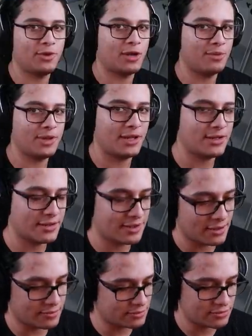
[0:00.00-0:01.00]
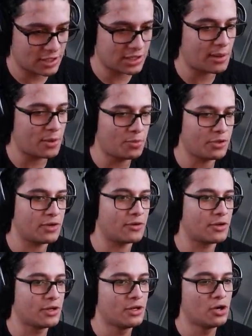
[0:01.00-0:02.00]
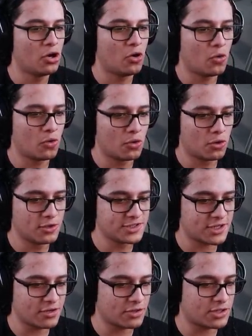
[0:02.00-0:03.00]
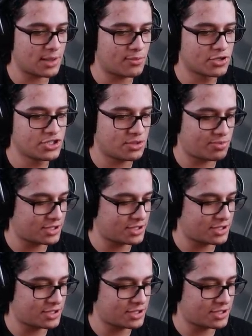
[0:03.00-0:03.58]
melhor habilidade que tem, na minha opinião. O esquerdo aqui é a mordida